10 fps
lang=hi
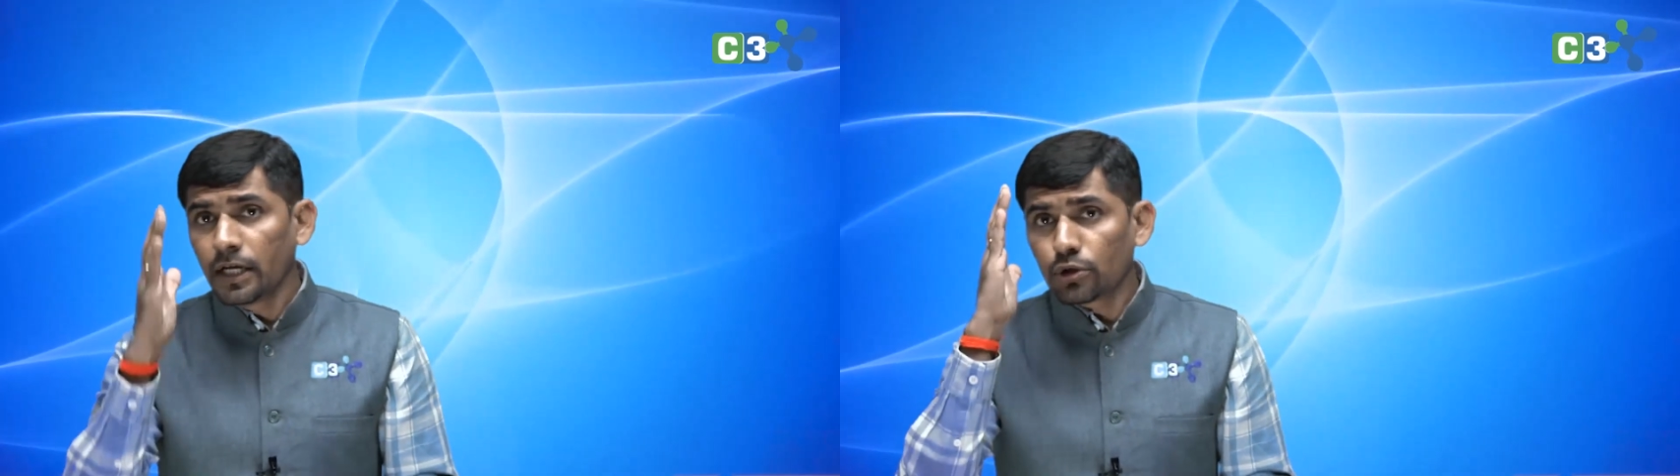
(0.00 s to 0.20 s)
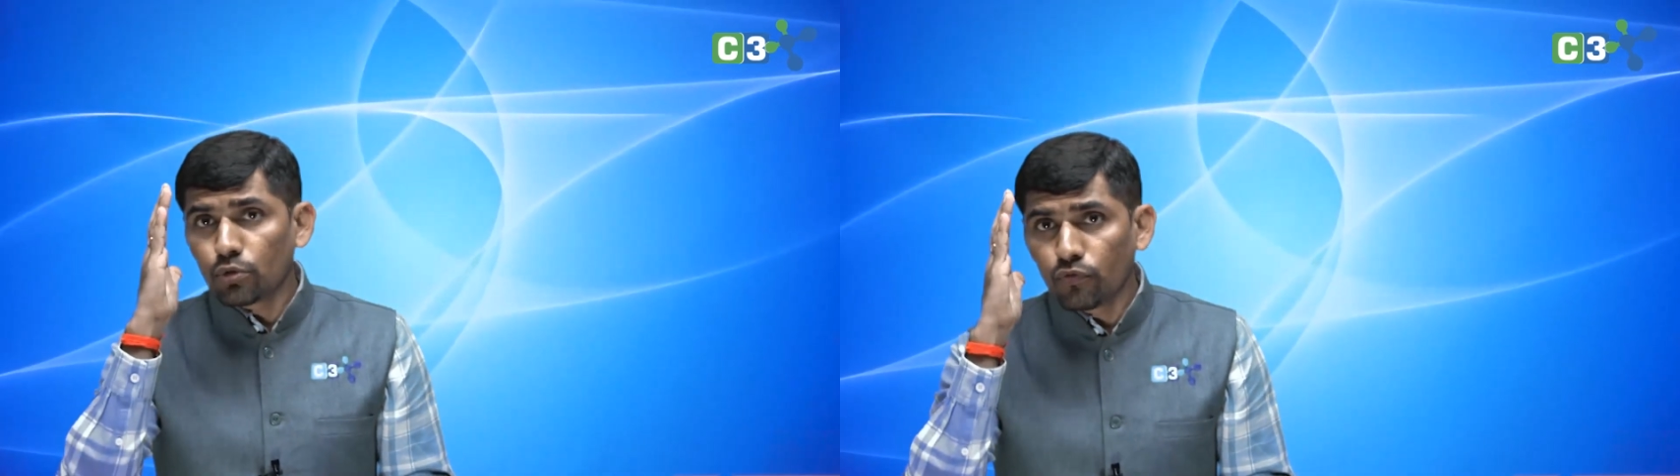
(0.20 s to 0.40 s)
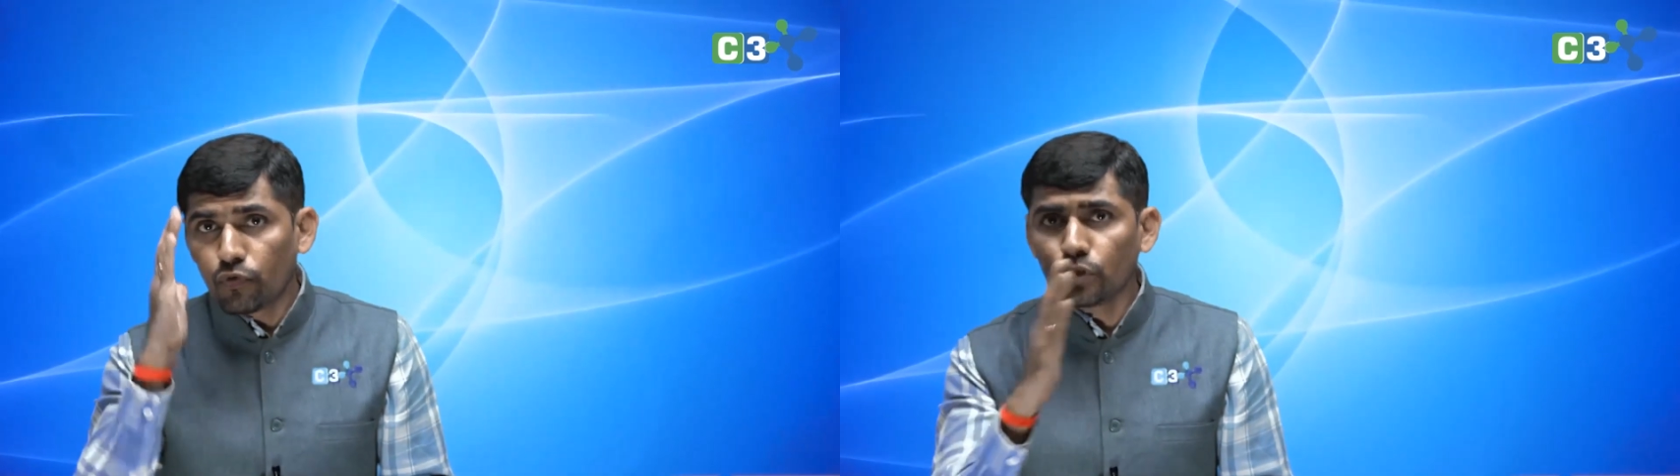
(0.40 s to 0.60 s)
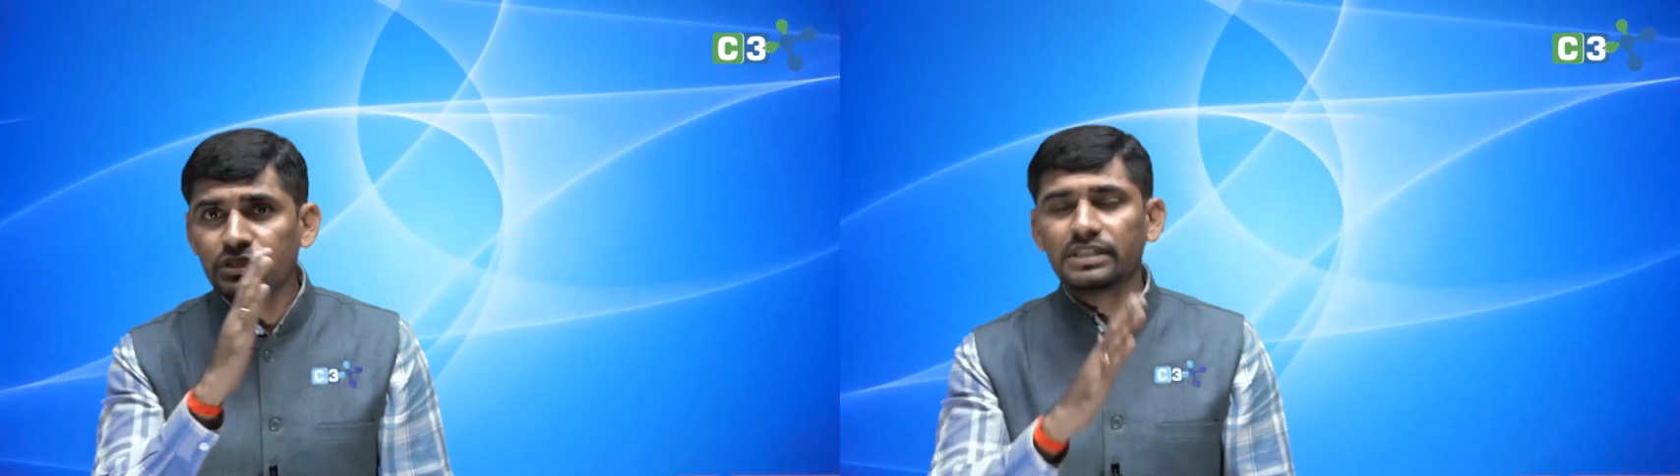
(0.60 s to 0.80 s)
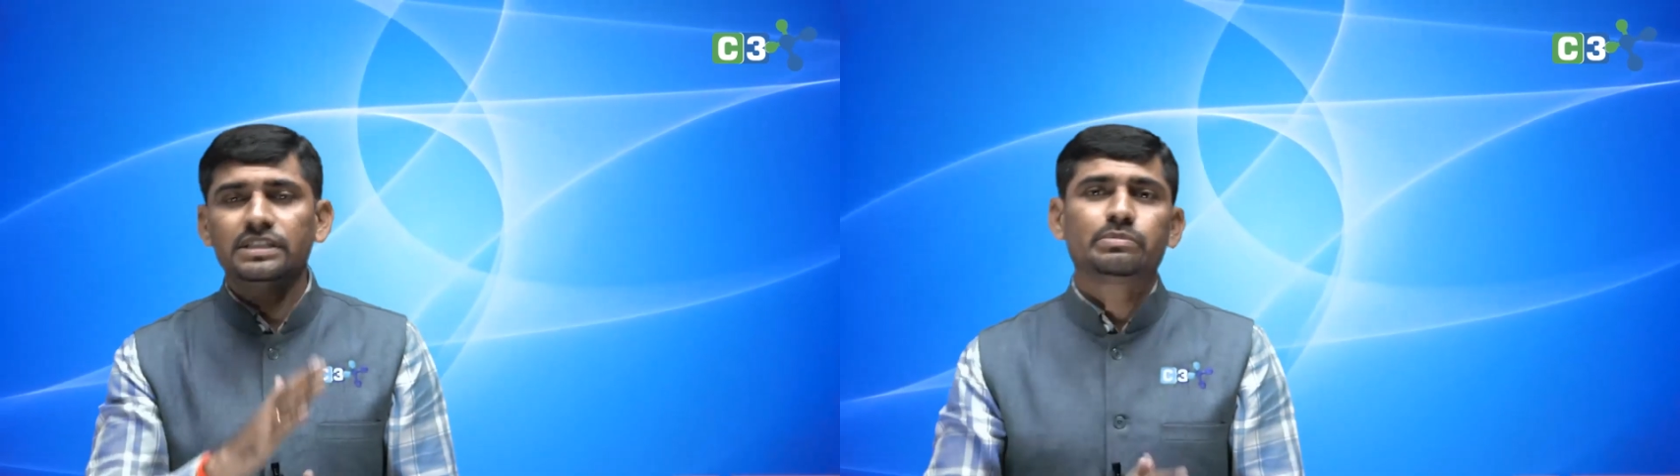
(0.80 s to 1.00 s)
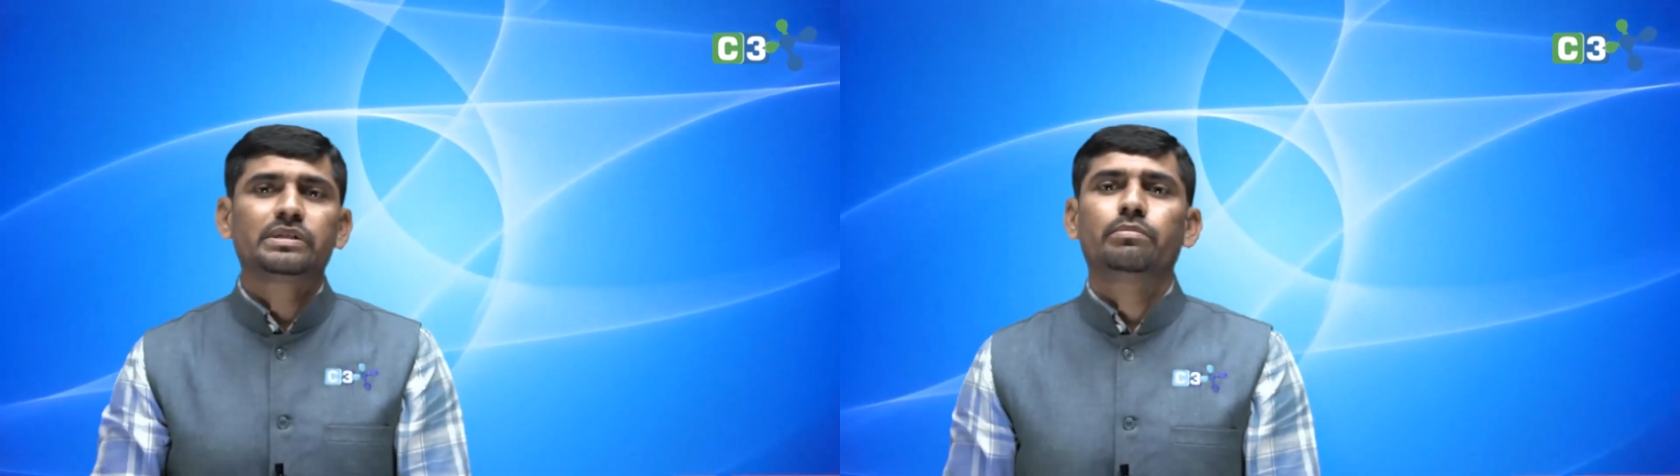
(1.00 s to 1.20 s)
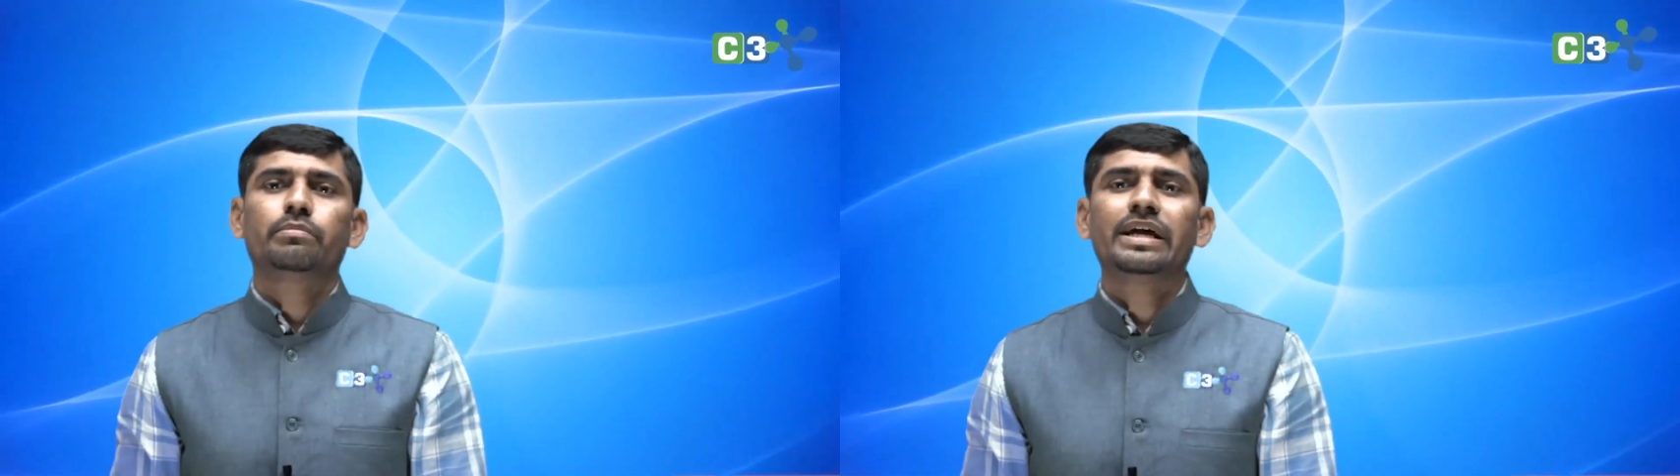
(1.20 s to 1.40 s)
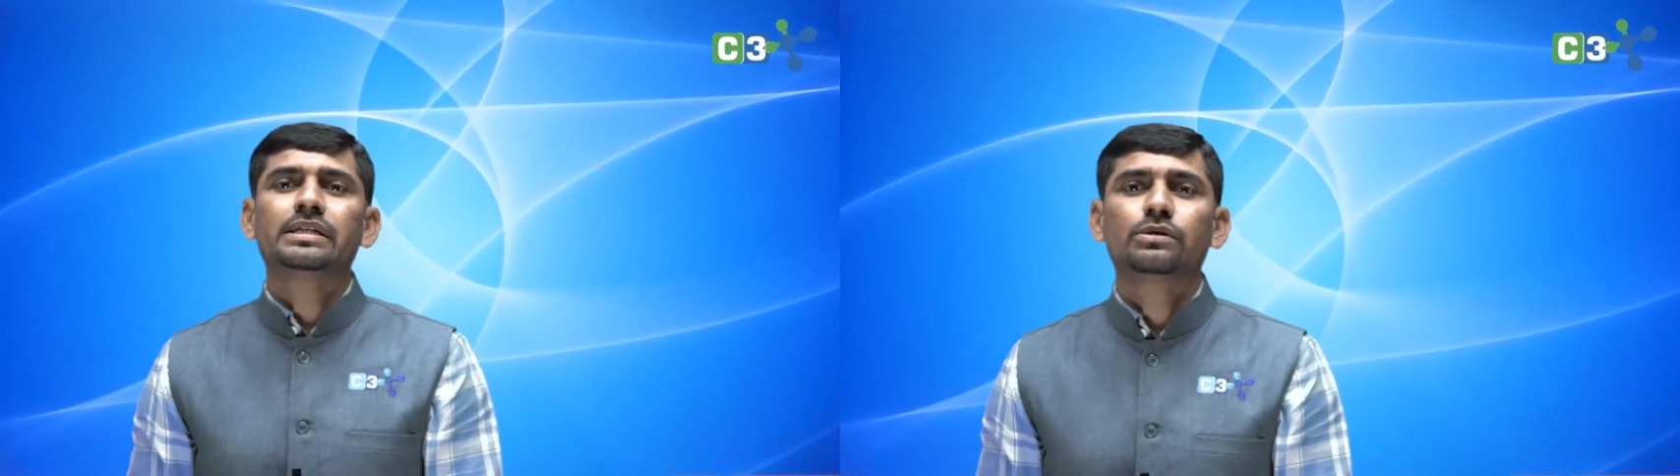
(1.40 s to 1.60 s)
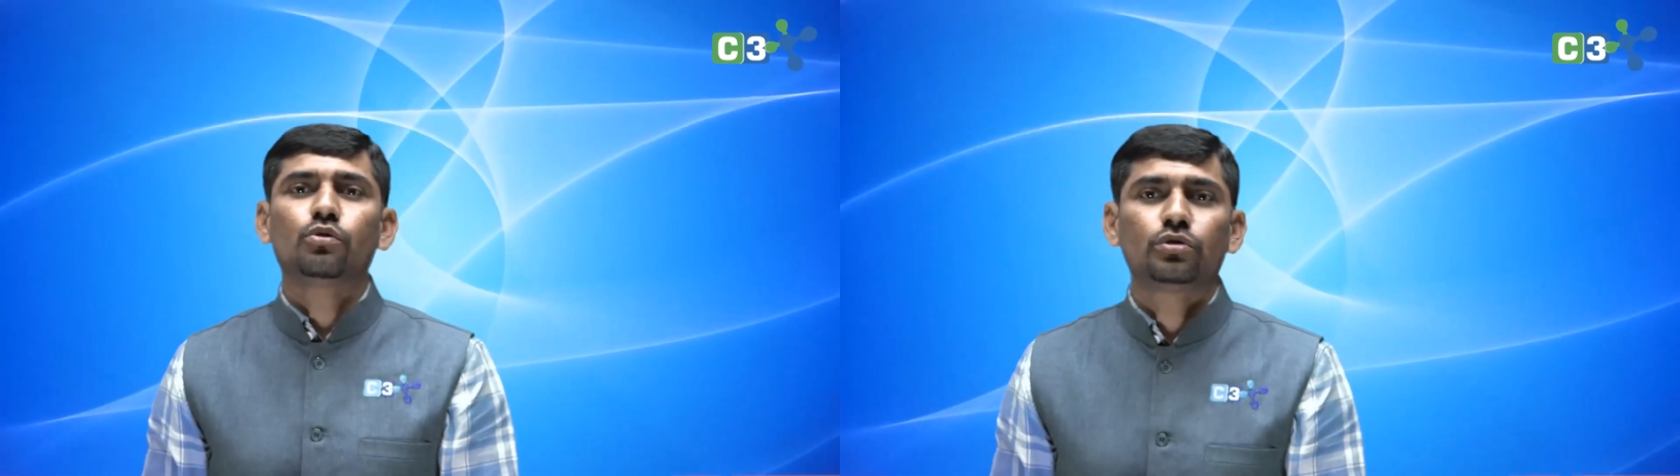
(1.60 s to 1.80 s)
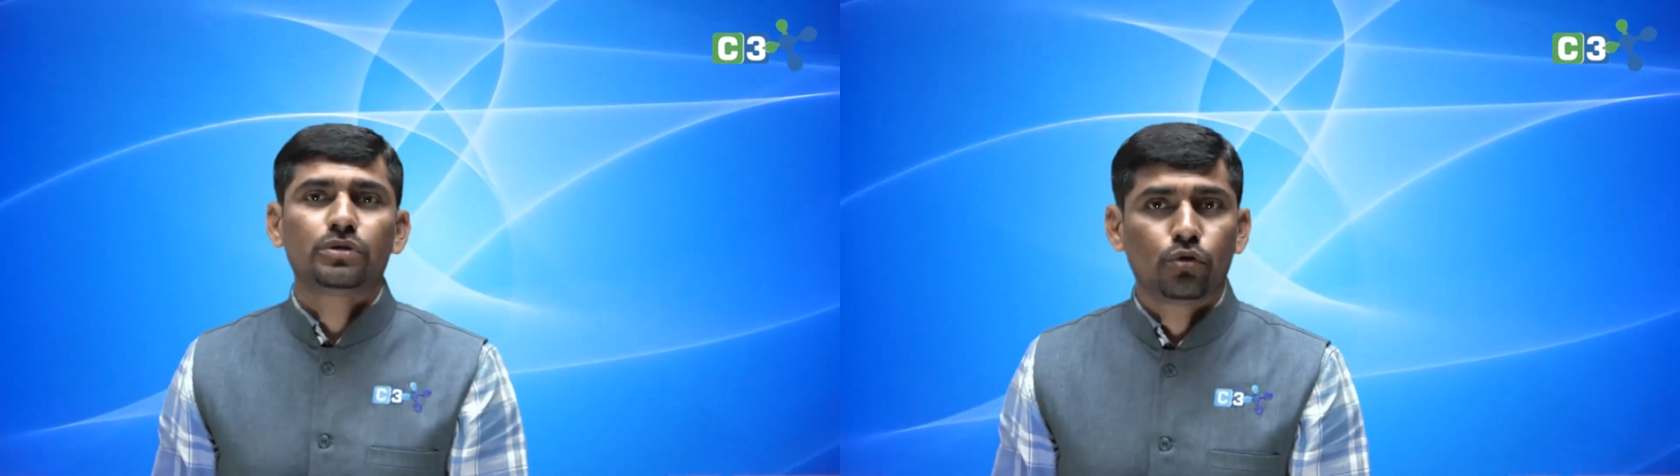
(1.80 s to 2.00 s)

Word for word: तो वो चीज सबसे बेस्ट हो,